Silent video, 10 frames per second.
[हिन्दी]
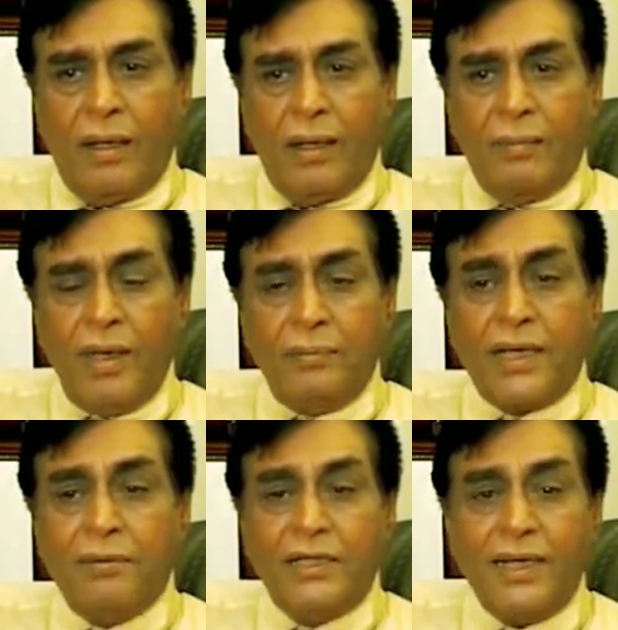मेम
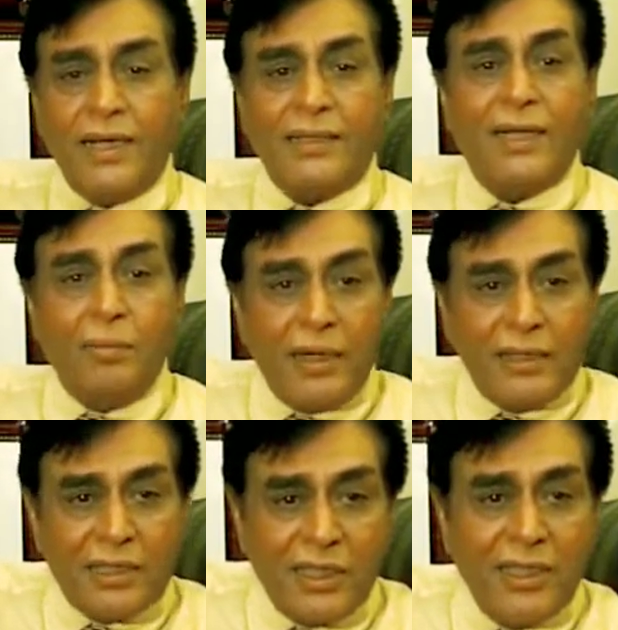साहब इसलिए कहता था कि मेरे
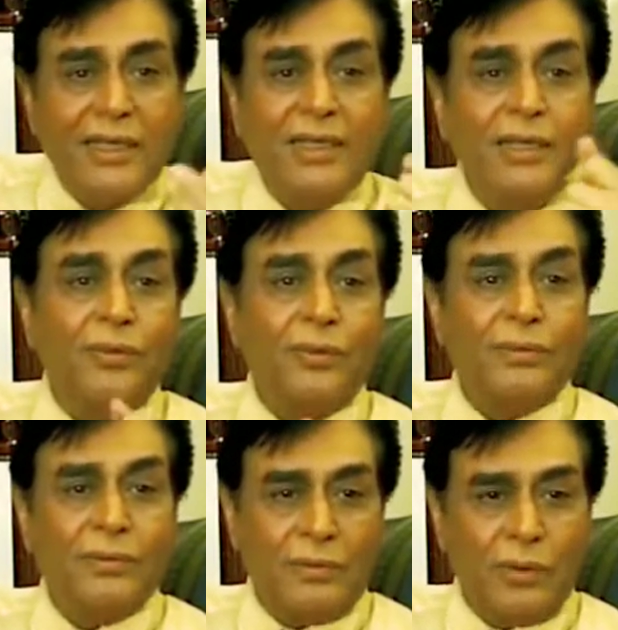से सीनियर थी वो
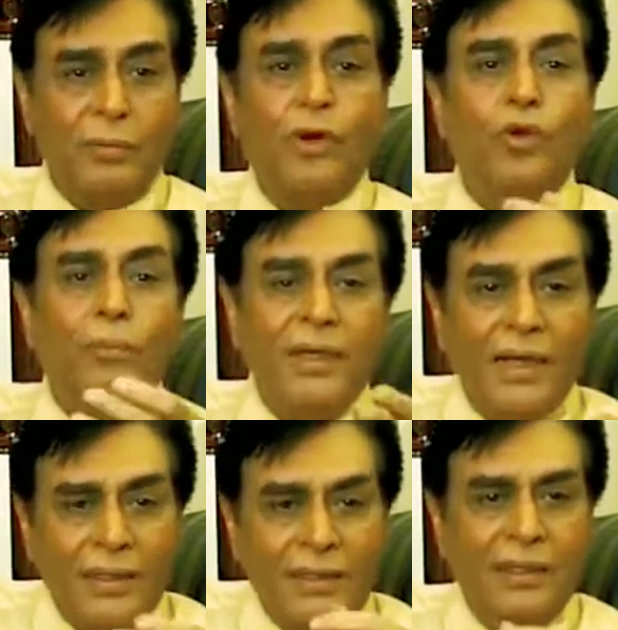अच्छा। तो मैं उनको
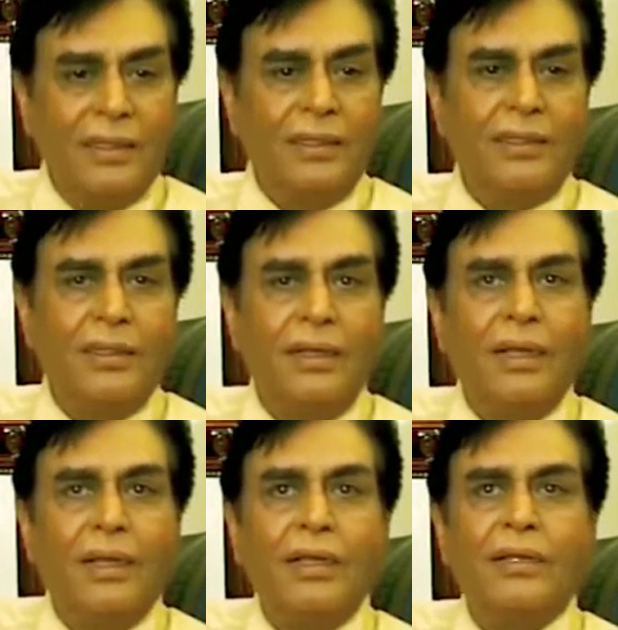मीना जी हाँ,
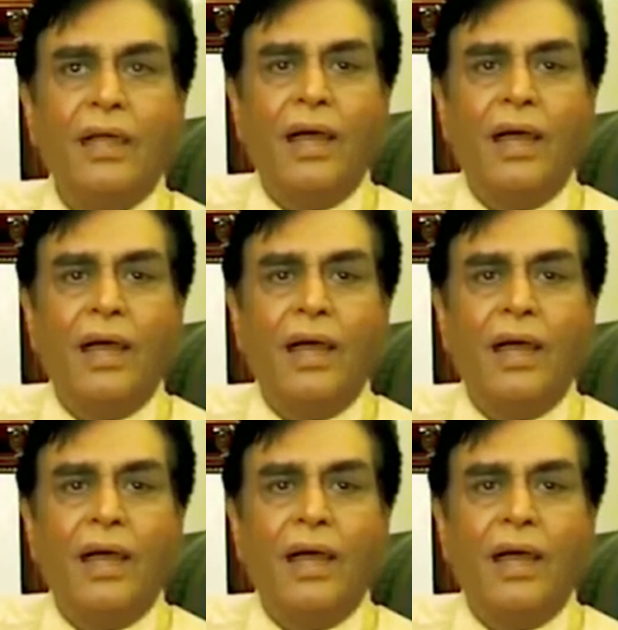हाँ। या